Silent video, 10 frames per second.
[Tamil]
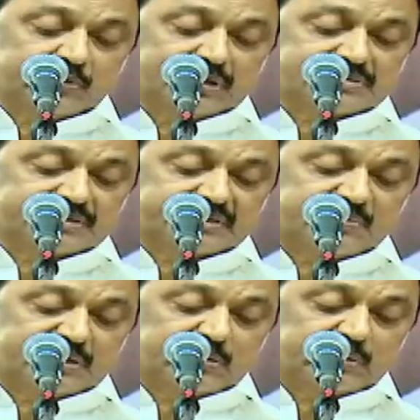முன்னாள்
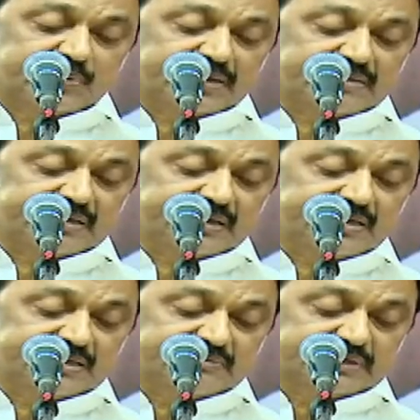சட்டமன்ற உறுப்பினர்
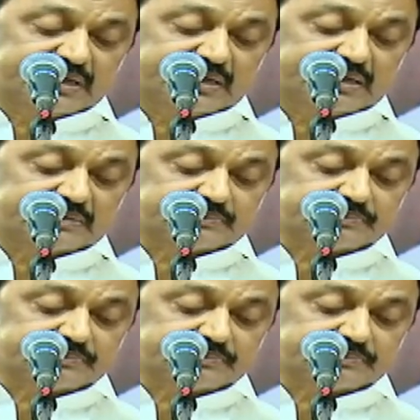தினகரன் அவர்களை